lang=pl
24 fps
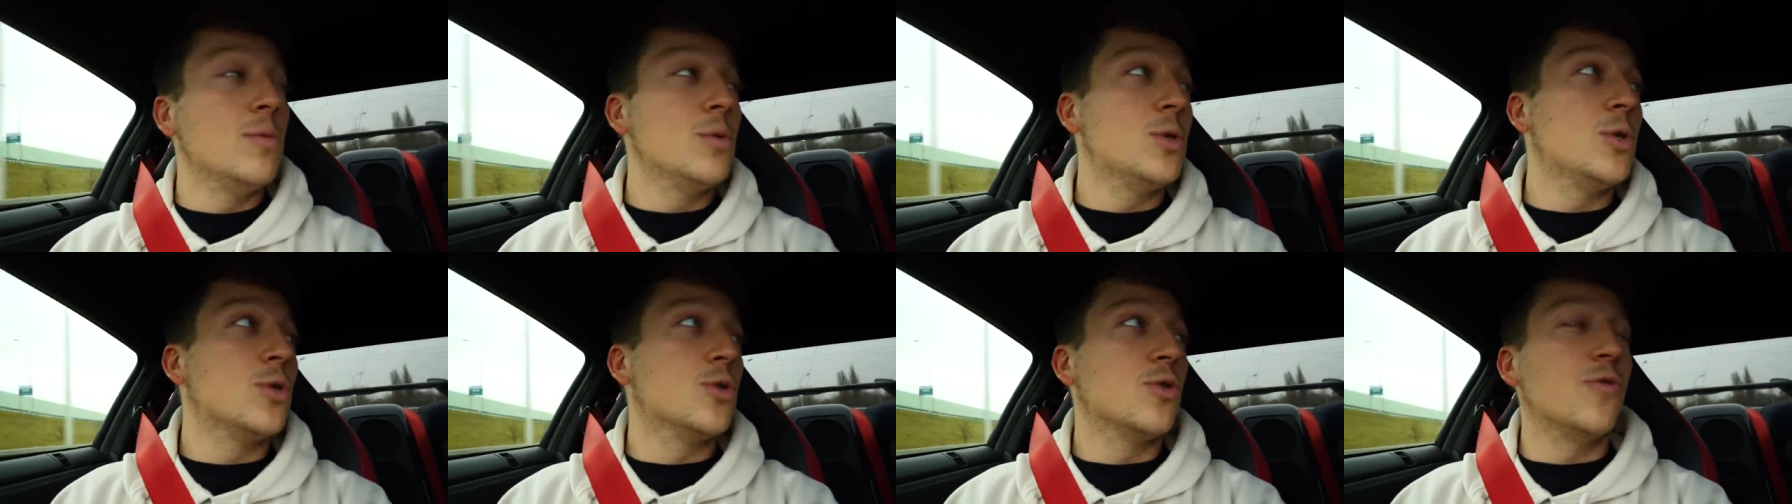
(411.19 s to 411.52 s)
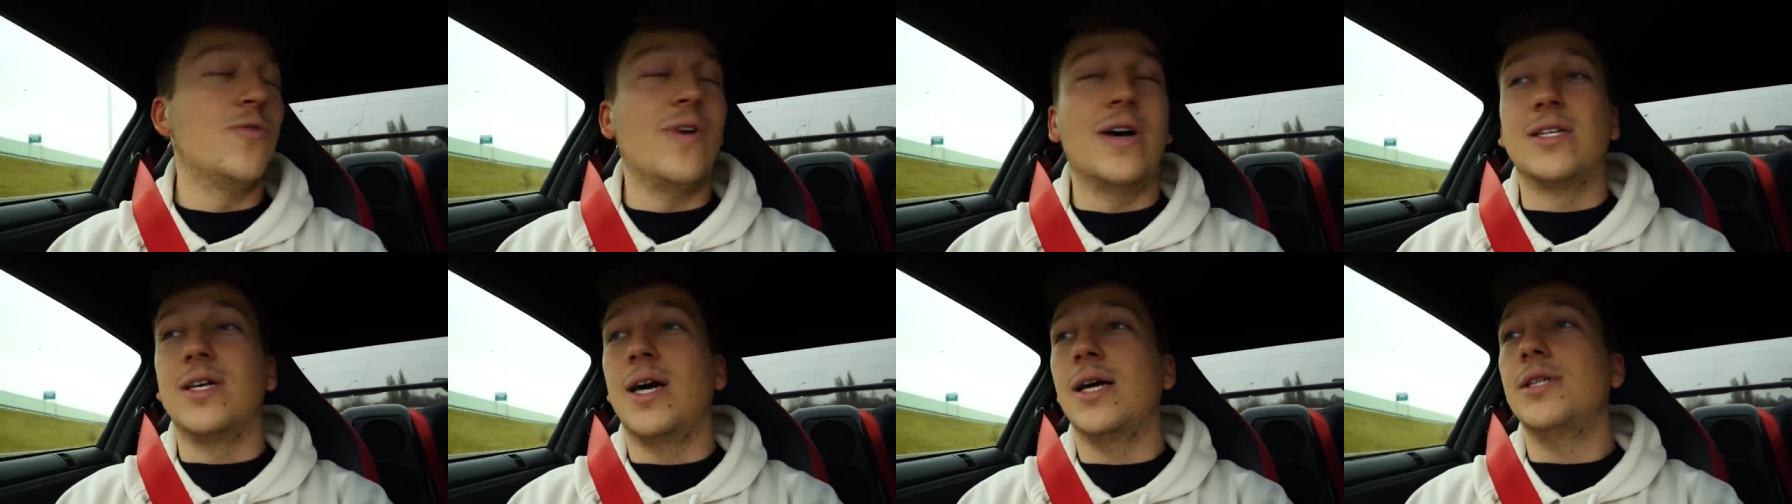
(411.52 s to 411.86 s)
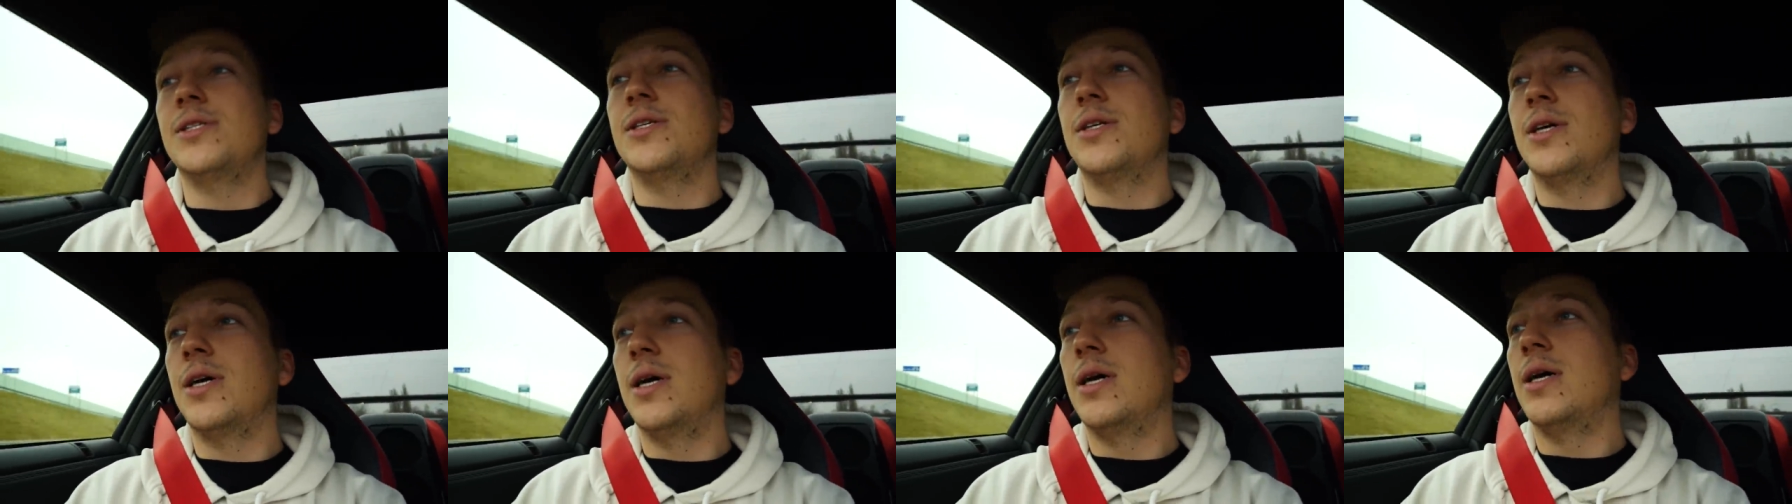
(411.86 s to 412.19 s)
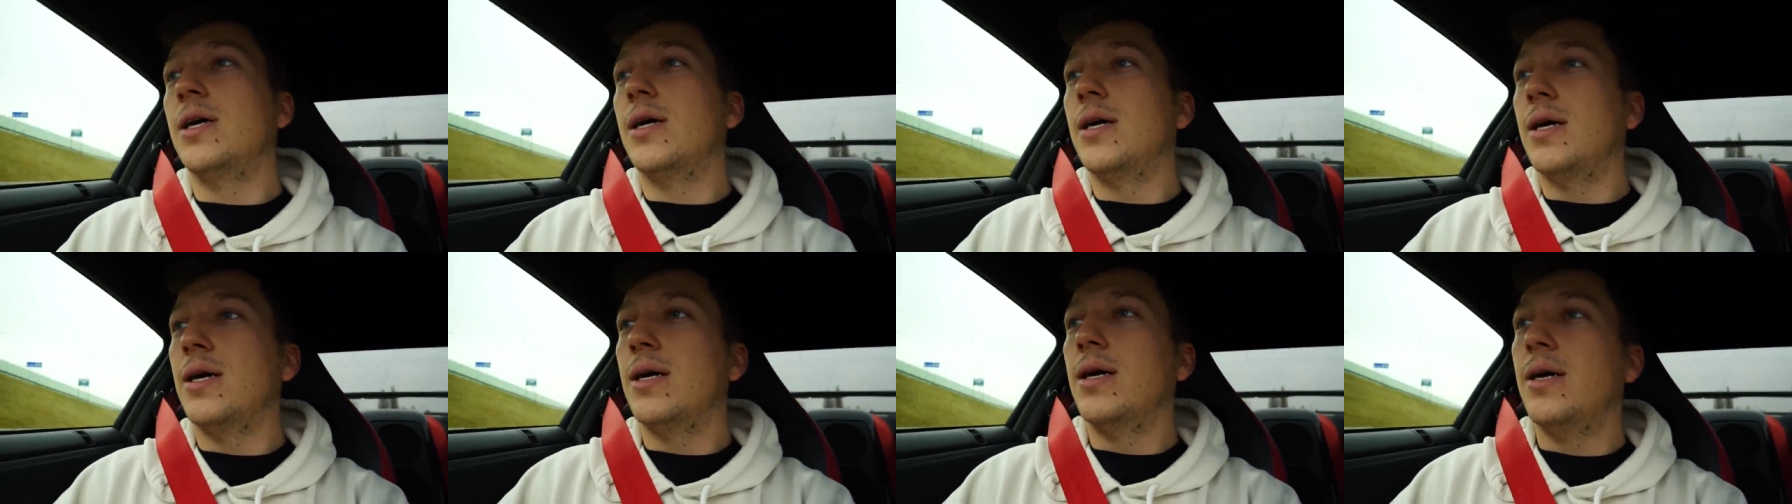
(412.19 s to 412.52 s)
musisz uważać,
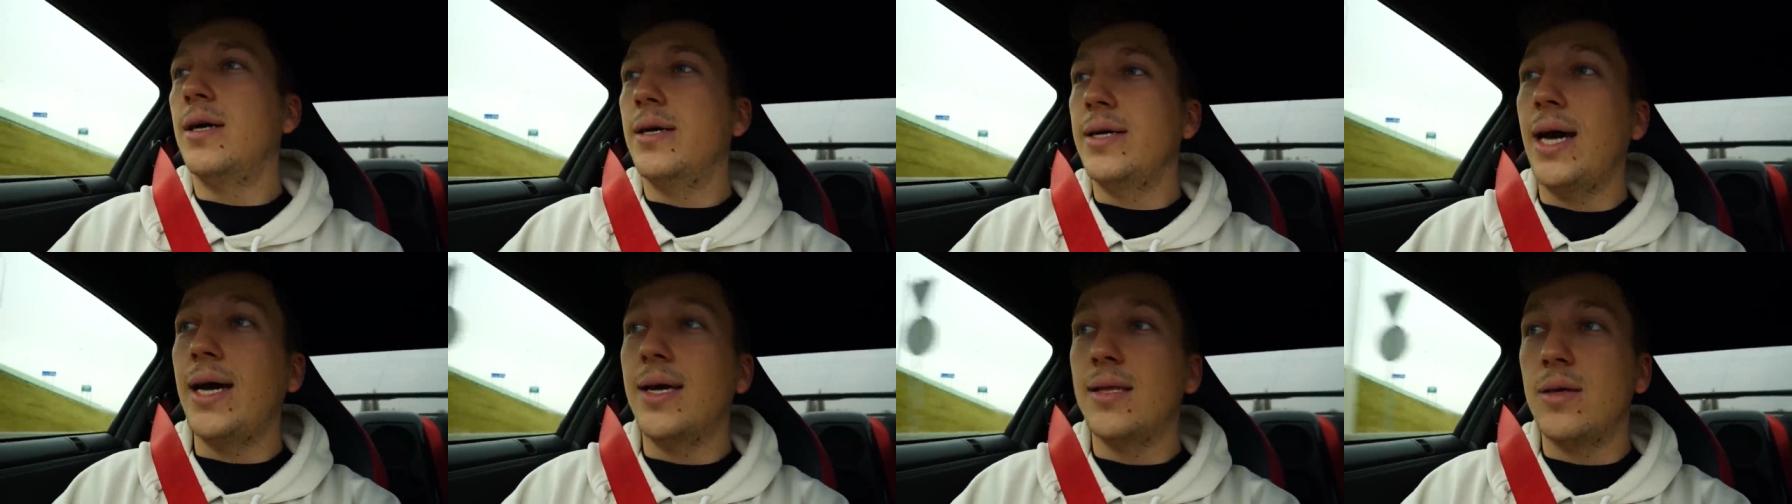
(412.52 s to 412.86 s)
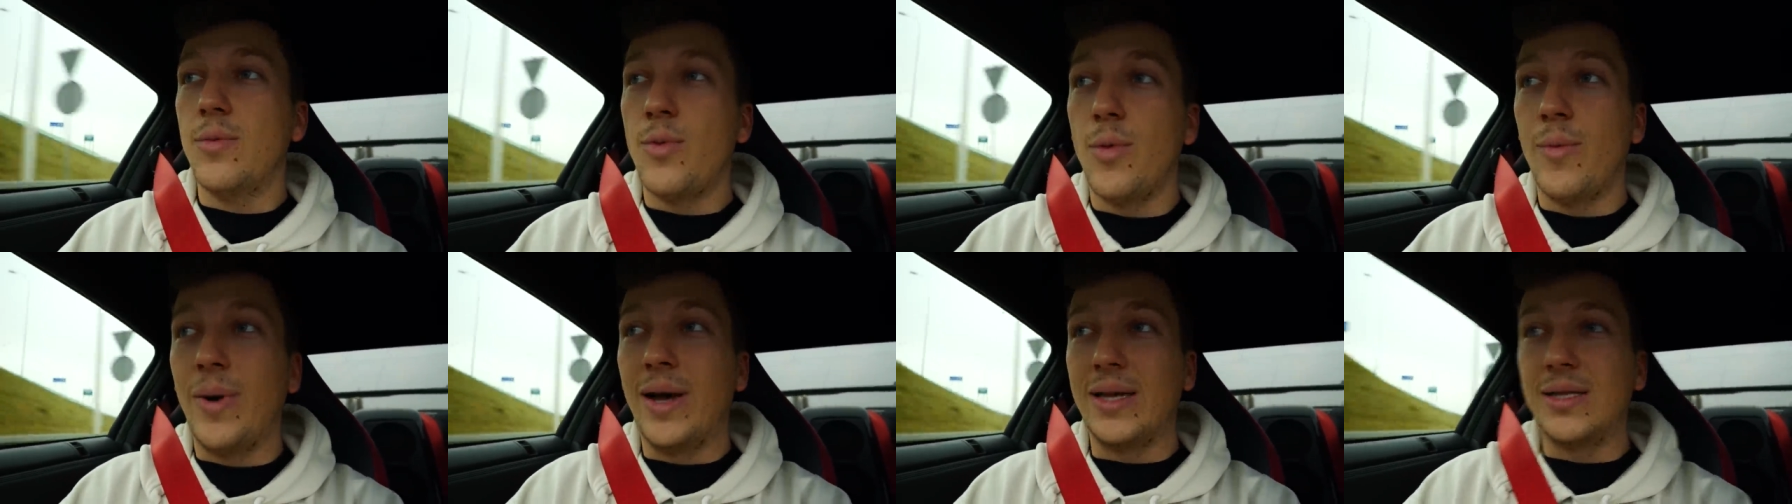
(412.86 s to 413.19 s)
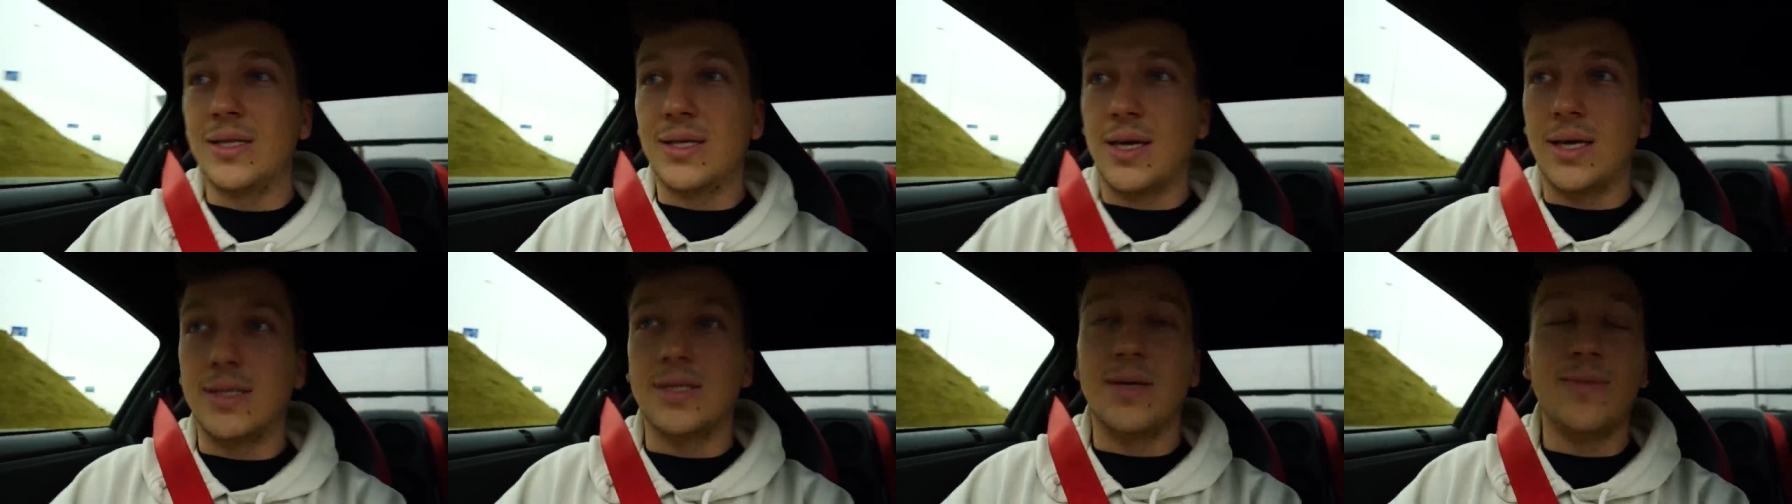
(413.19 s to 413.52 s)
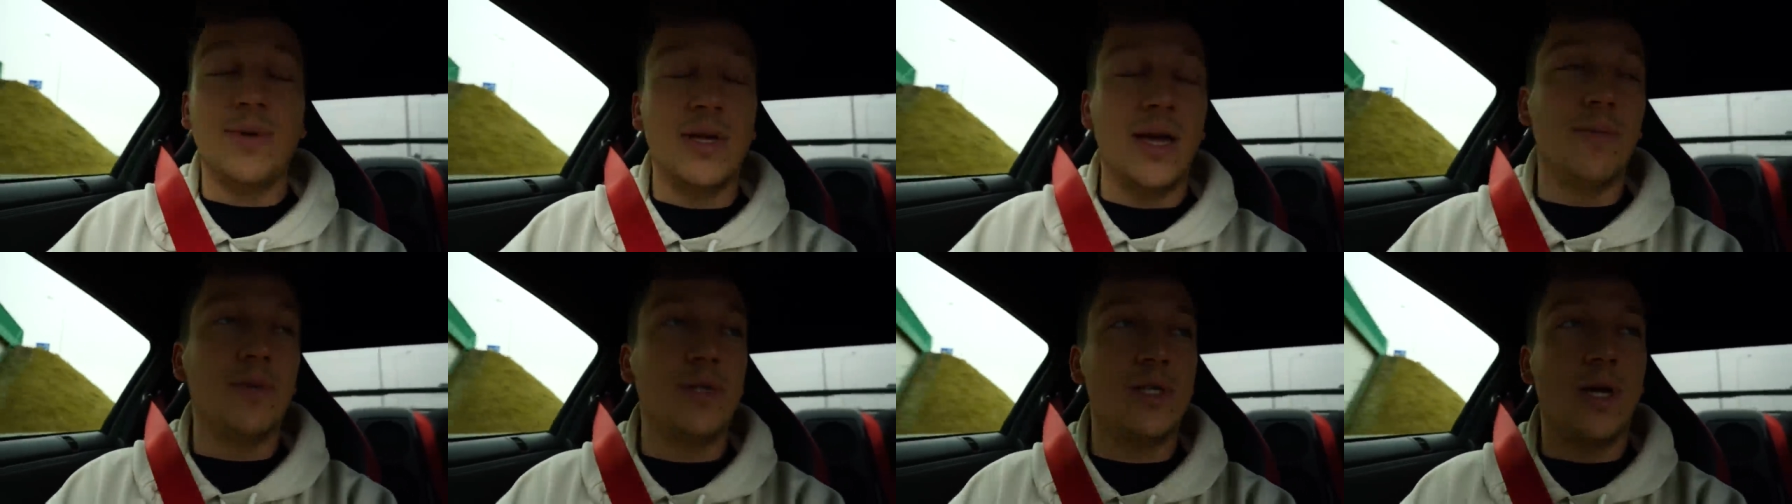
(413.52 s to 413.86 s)
e, ja jadę po Bartka,
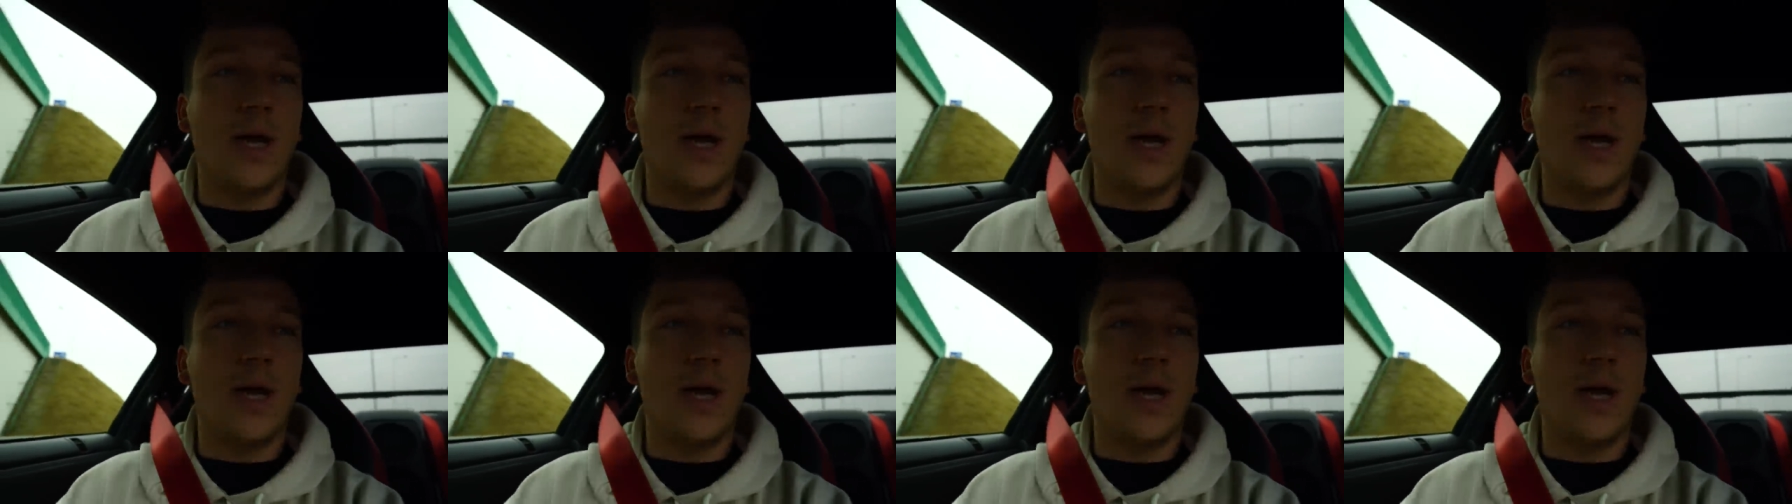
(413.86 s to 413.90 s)
zamieniamy